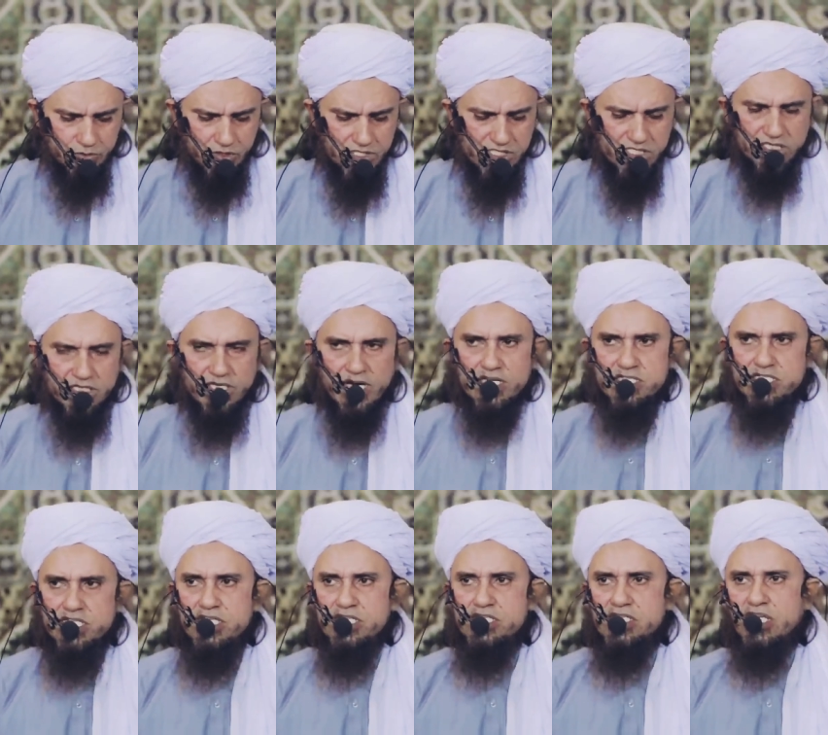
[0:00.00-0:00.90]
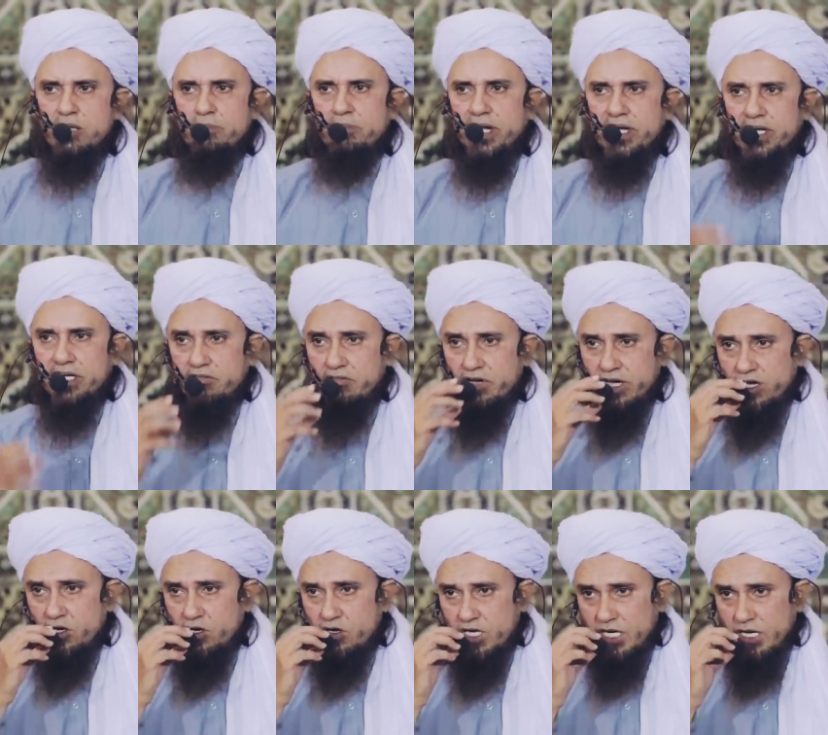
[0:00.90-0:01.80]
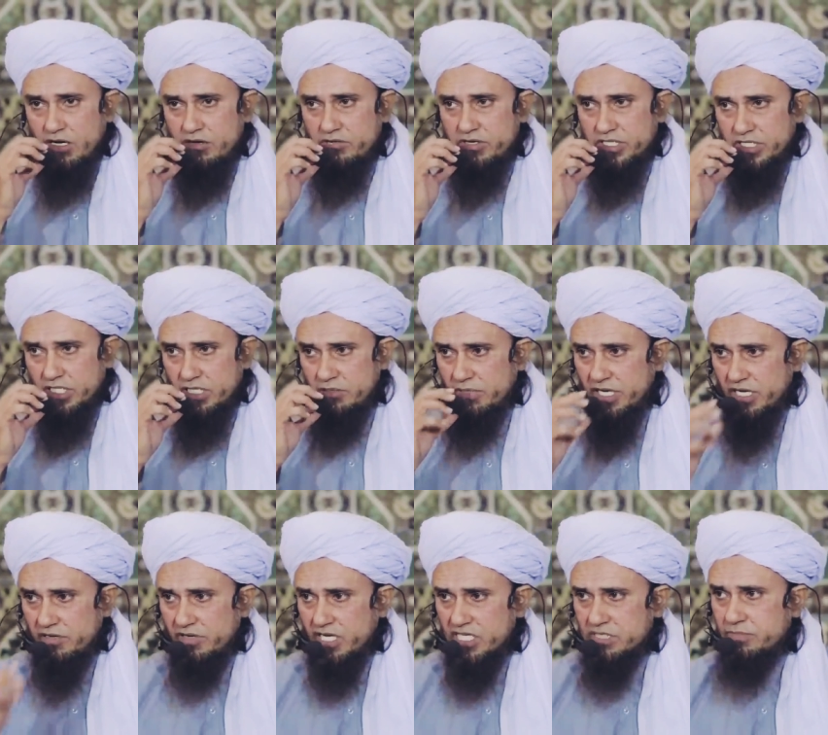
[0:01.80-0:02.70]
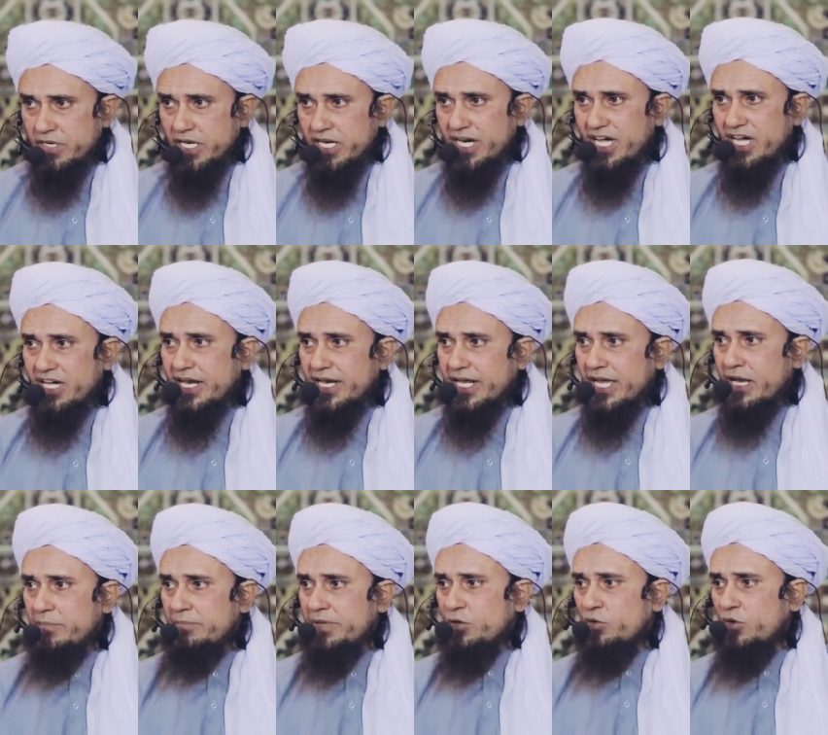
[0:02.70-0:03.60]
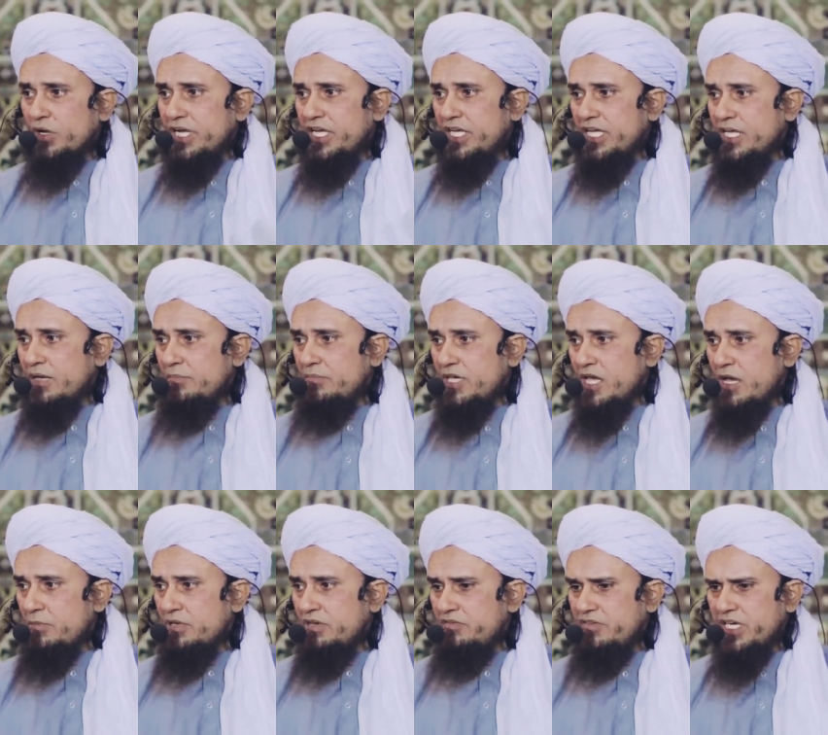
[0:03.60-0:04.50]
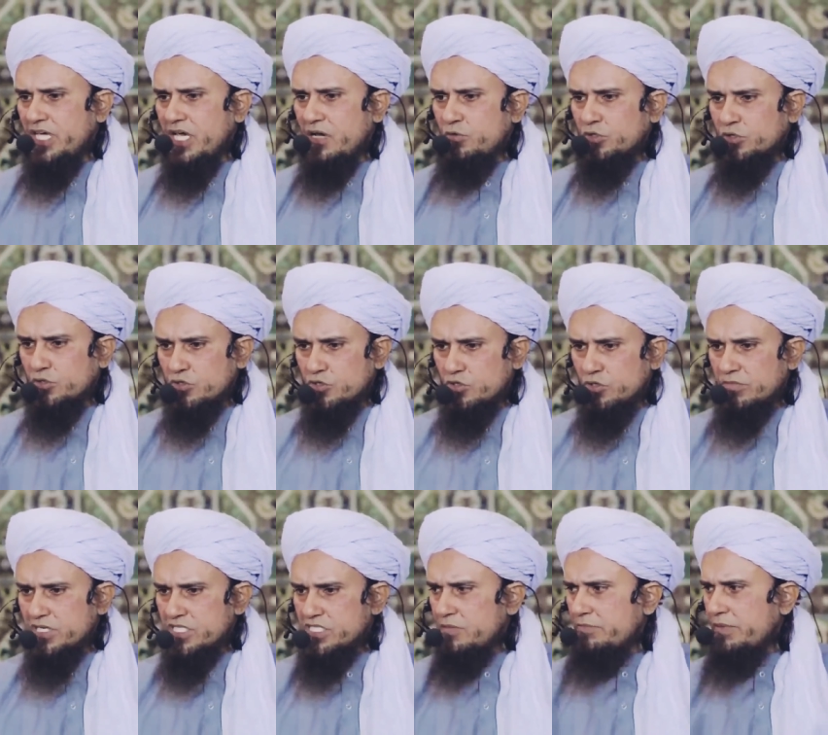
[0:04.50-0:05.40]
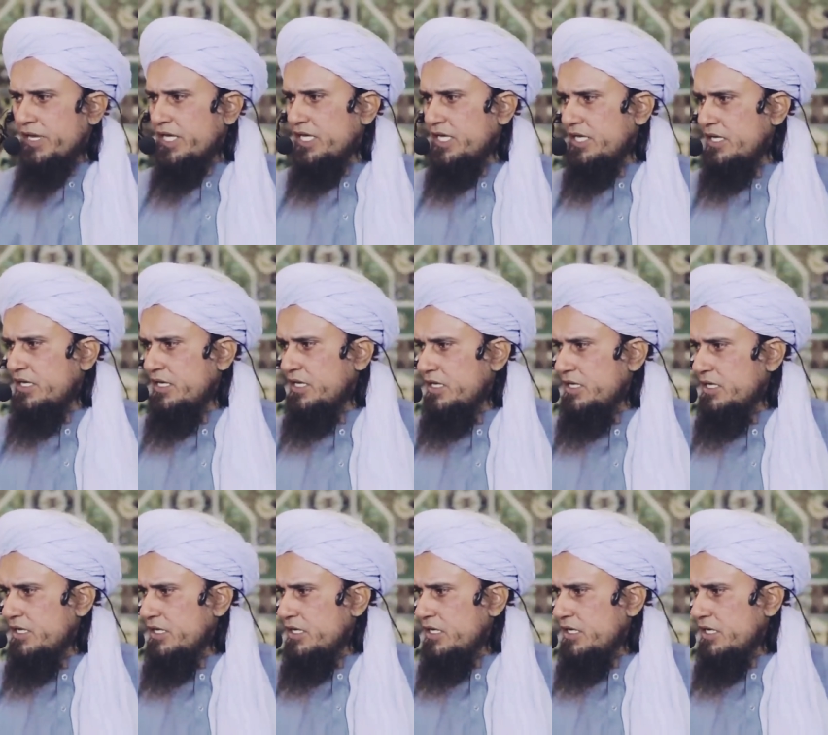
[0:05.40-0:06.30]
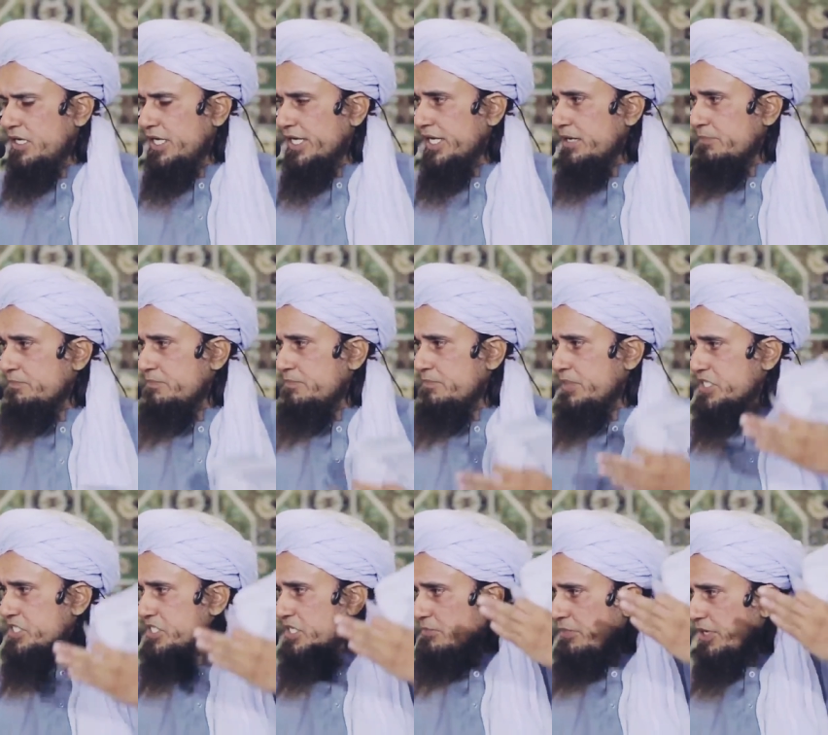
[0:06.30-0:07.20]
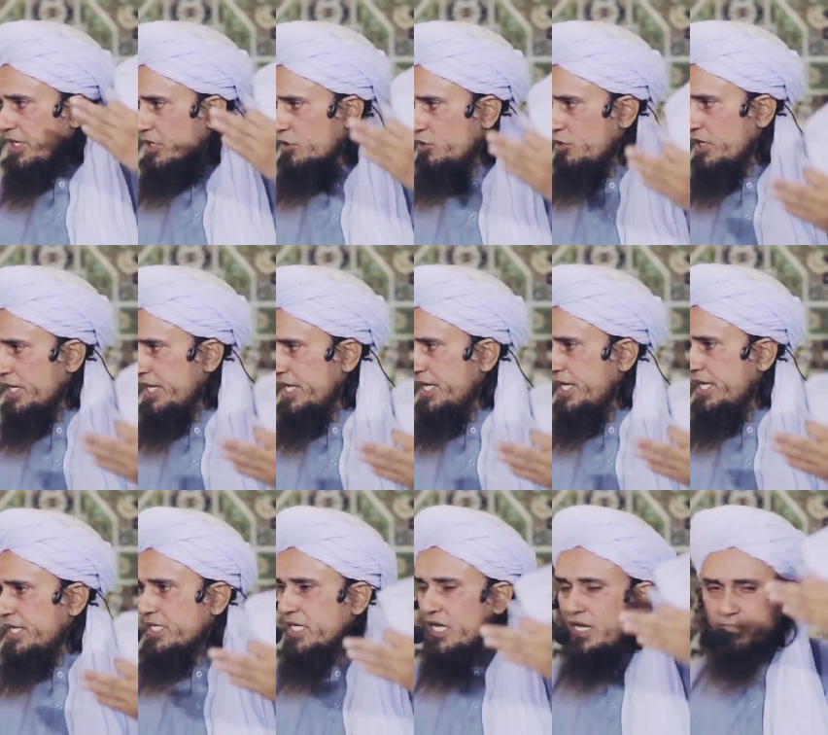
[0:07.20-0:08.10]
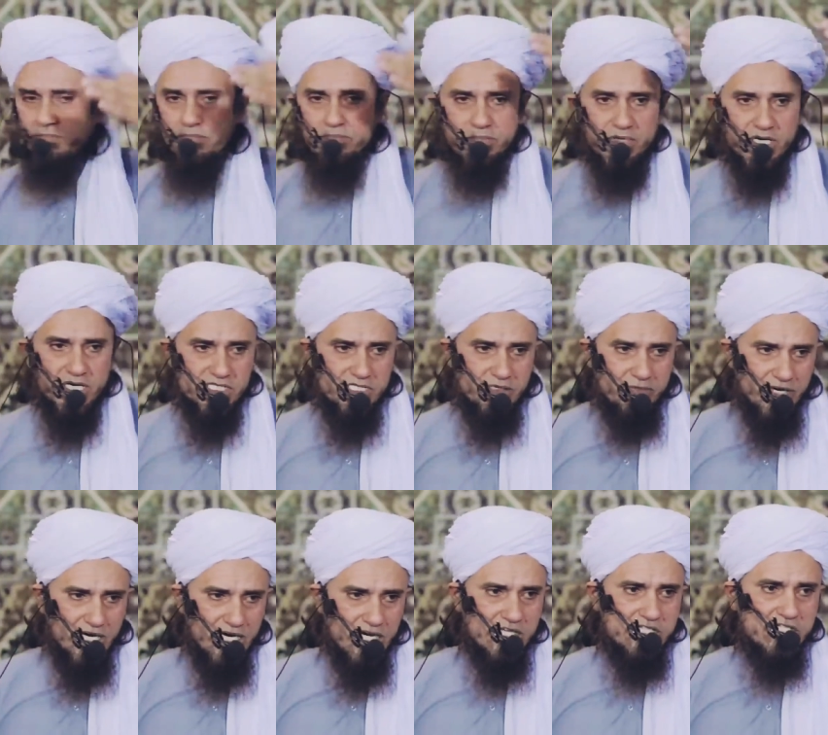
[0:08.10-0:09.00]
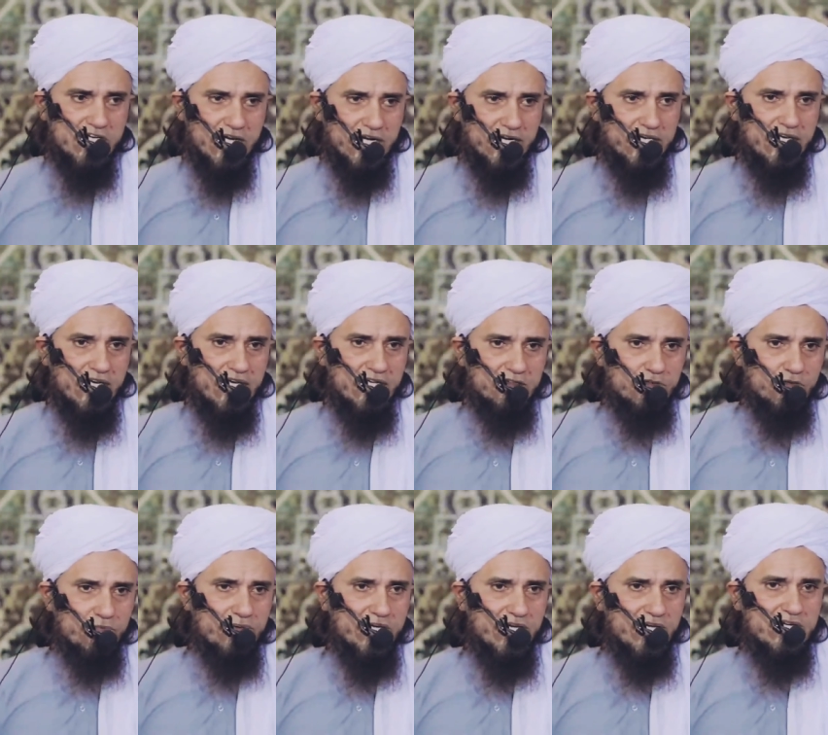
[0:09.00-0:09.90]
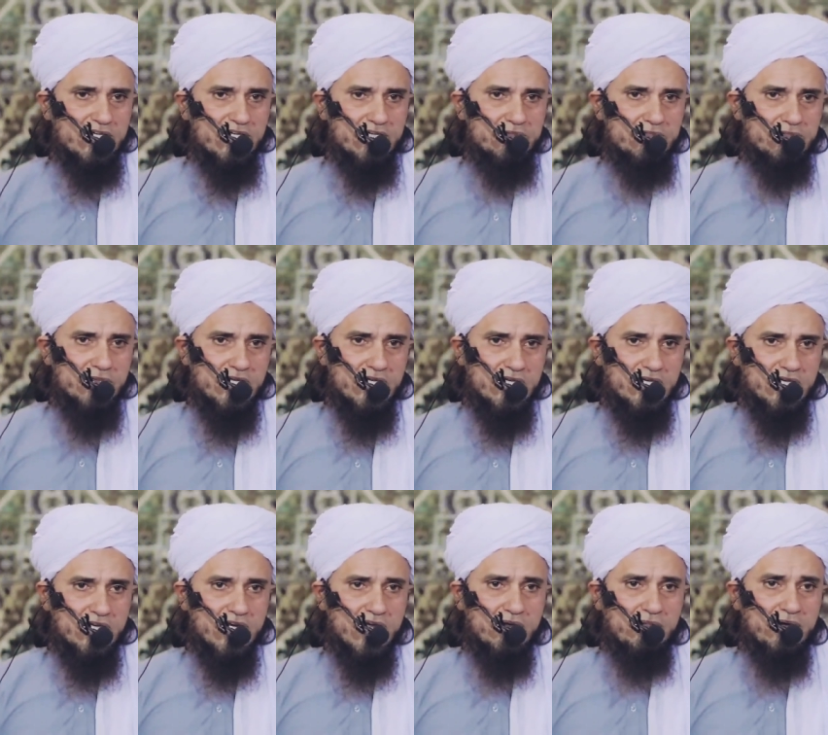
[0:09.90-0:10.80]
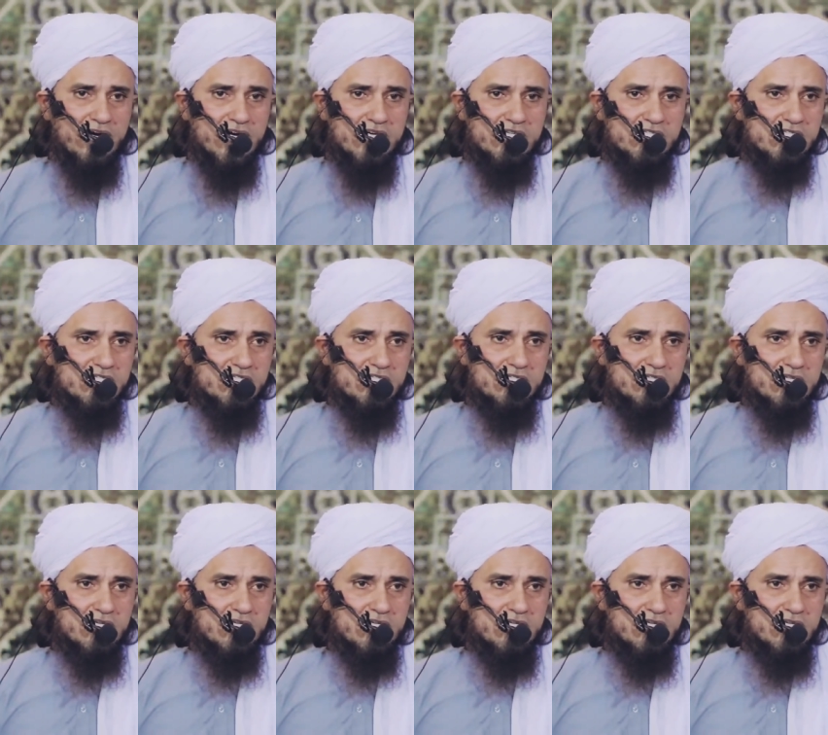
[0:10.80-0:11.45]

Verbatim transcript: तो इसी तरह जीन्स की पैंटें वगैरह का खातन में रिवाज बढ़ रहा है अगर घर में कोई नहीं है मियाँ बीवी हैं वो तो जो मर्ज़ी पहने लेकिन बच्चे बड़े हो गए हैं या आप घर से बाहर जा रही हैं तो फिर ये लिबास